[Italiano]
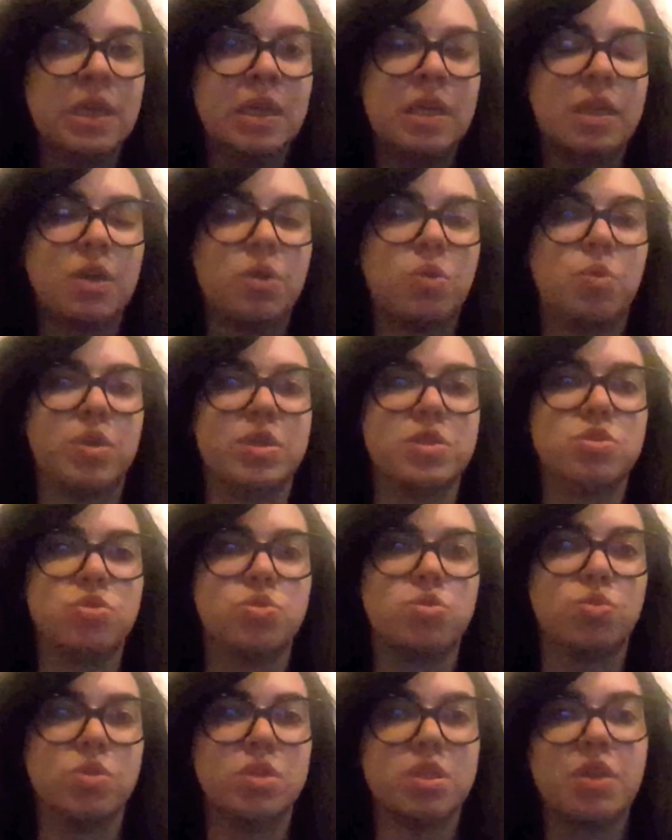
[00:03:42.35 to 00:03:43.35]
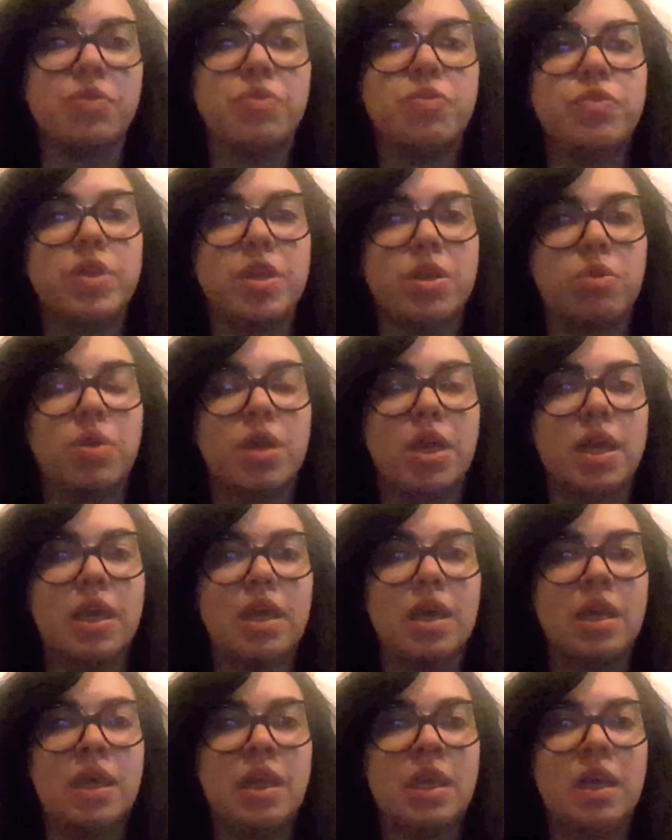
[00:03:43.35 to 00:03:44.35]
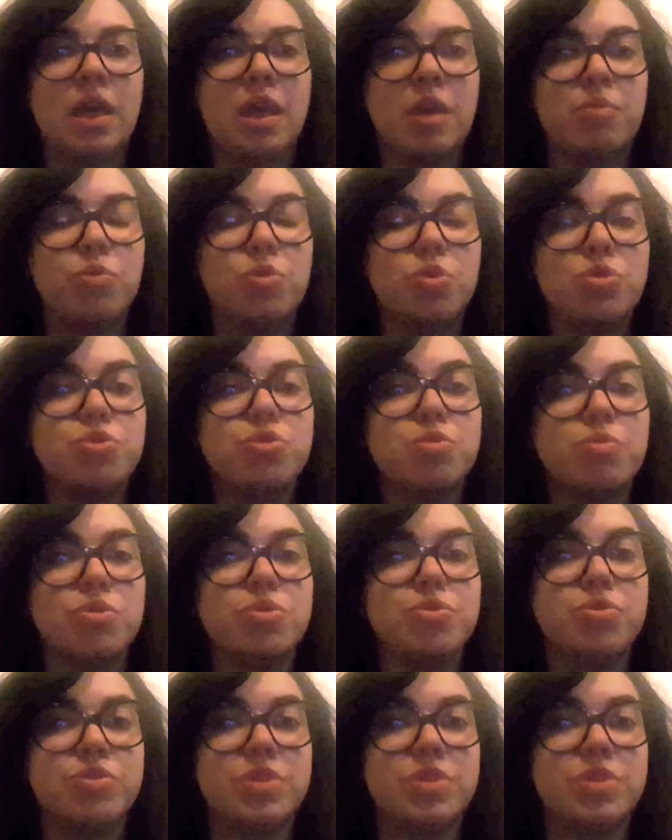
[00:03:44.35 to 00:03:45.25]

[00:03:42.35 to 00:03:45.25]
e questo davvero è, è molto molto